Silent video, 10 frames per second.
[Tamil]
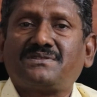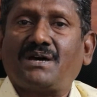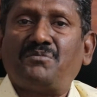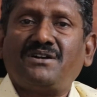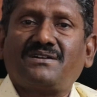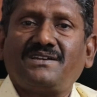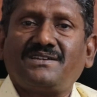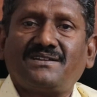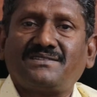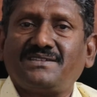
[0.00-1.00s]
தமிழ்
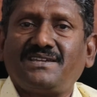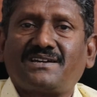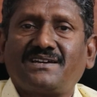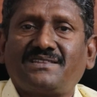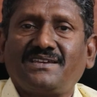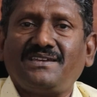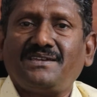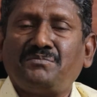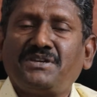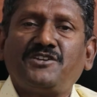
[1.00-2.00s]
கையெழுத்து இயக்கத்தை
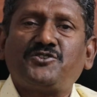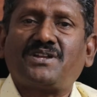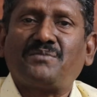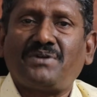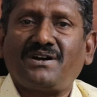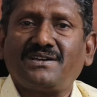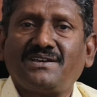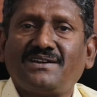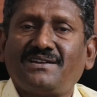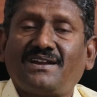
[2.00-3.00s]
மிகச்சிறப்பாக
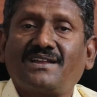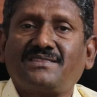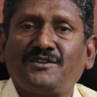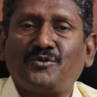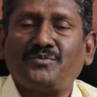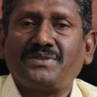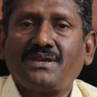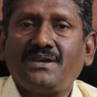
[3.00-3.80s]
நடத்தினோம்